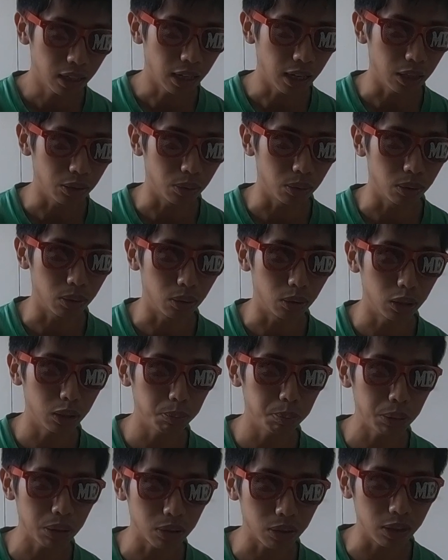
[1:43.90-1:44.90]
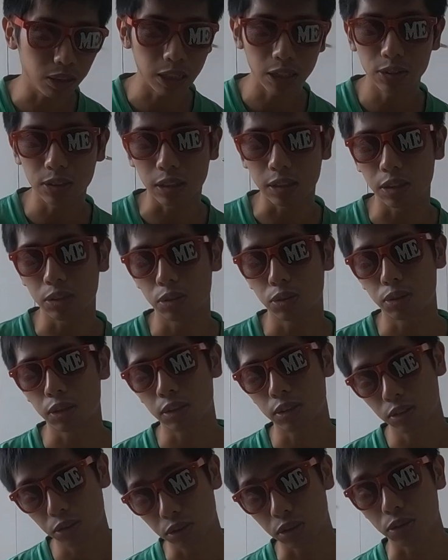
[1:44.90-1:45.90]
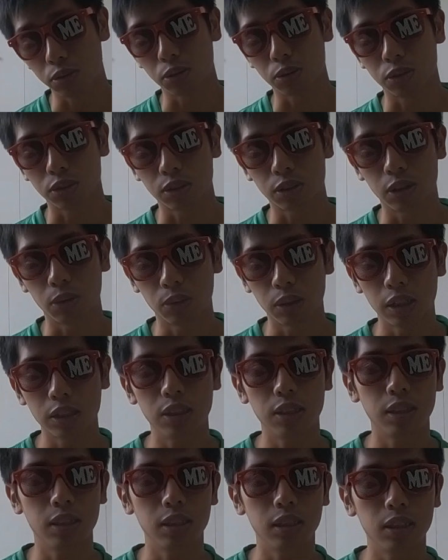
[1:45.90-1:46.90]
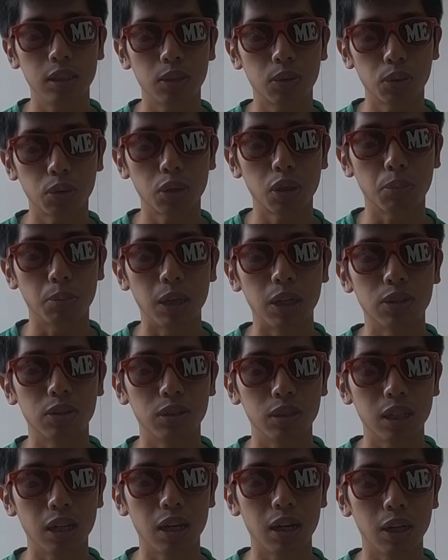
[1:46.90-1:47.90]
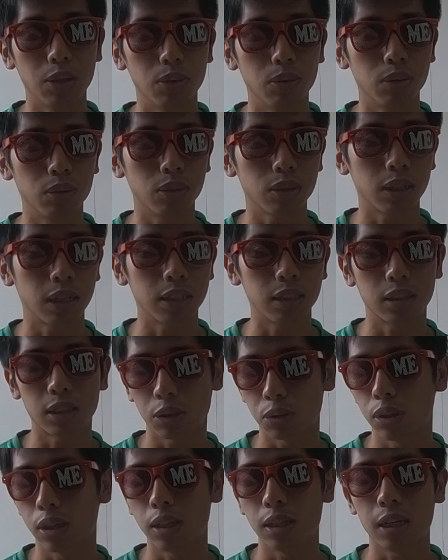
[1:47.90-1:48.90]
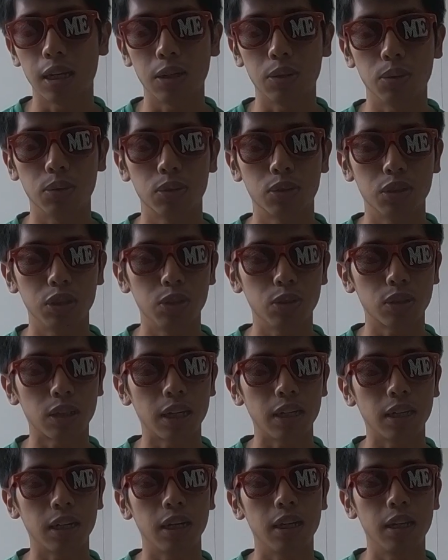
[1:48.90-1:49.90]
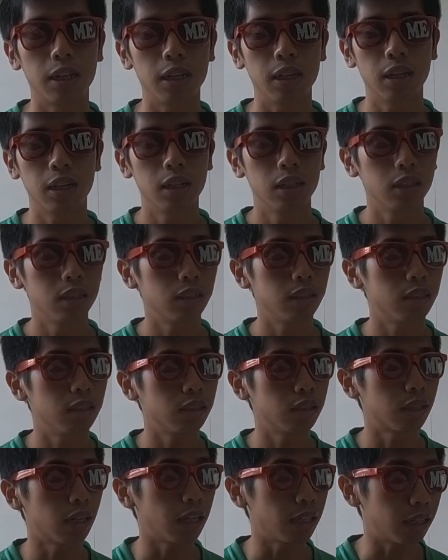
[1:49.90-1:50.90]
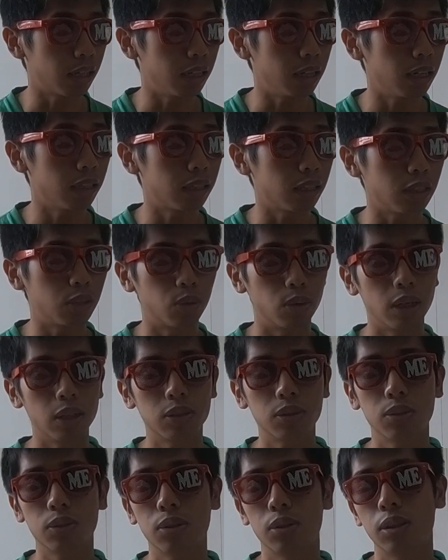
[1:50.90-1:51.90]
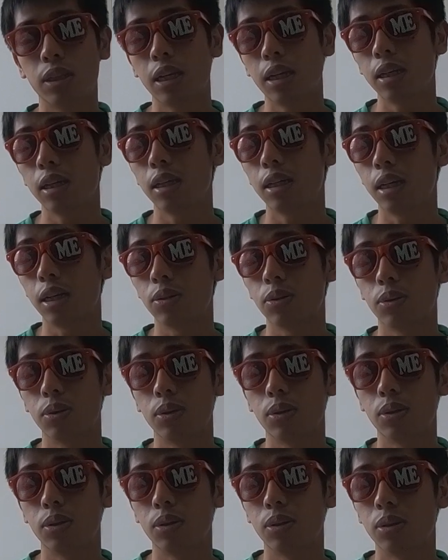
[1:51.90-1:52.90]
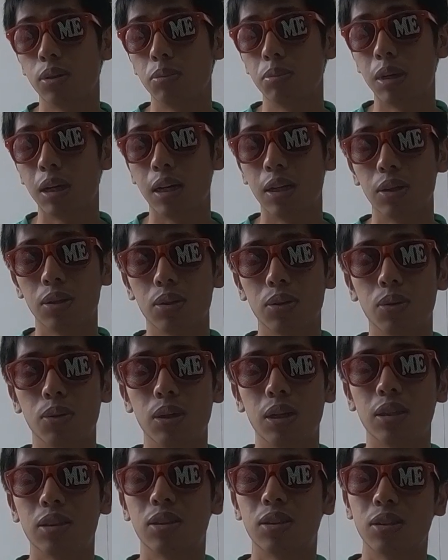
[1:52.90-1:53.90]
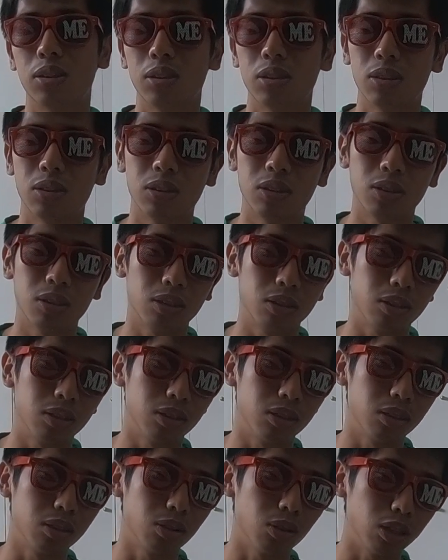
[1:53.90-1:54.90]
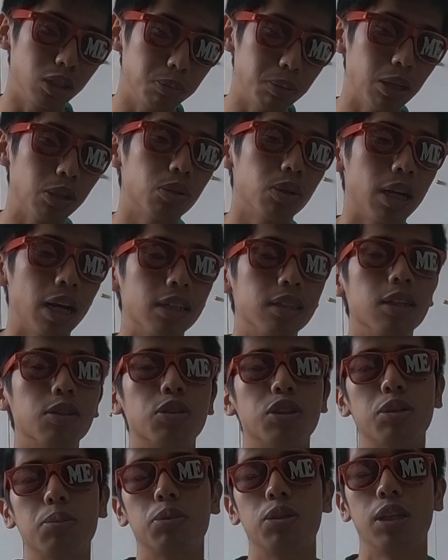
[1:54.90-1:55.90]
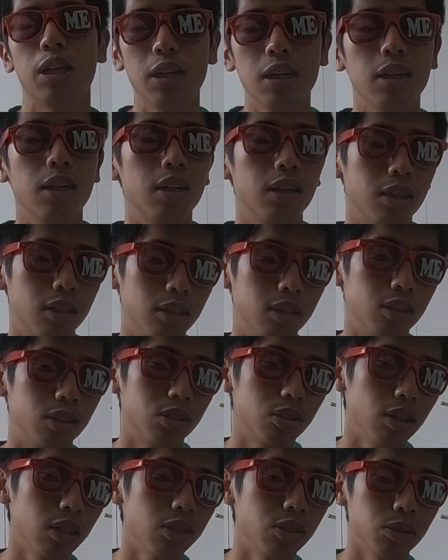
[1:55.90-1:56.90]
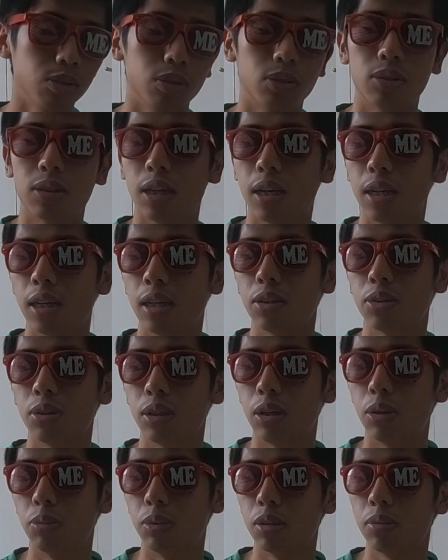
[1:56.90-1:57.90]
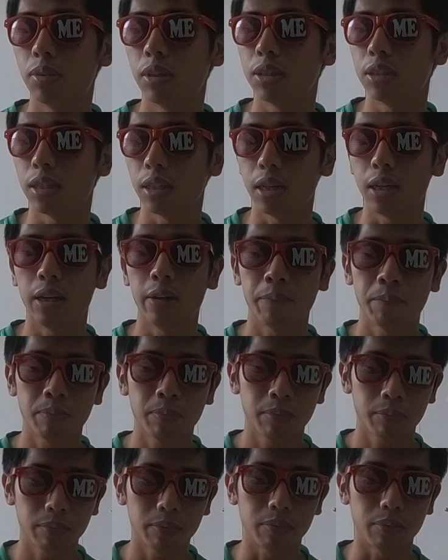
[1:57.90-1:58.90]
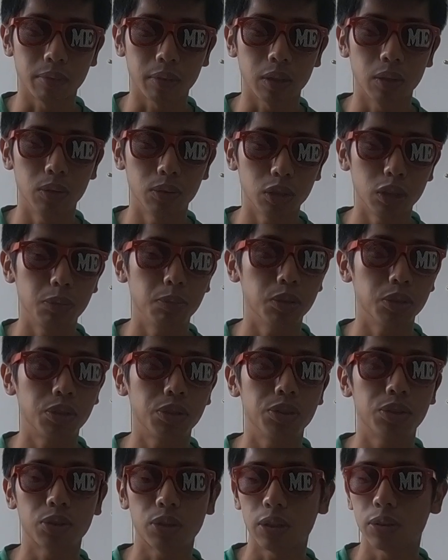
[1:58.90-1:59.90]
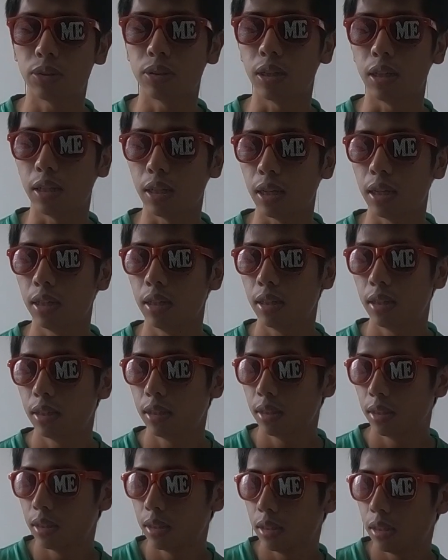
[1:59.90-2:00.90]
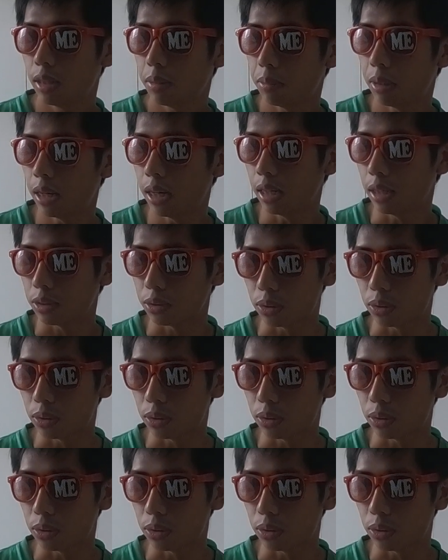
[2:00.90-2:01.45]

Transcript: あのオリンピックに出るなって言って言ってるのとそれは同じことでもあるんであのたとえねあの国の大会で大会であったり娯楽のね、あのー、まあ、娯楽のイベントであったとしてもね、うん、それはちょっと良くないなとは思いましたね。うん、ほんと誹謗中傷は良くないね。で、まあ、あ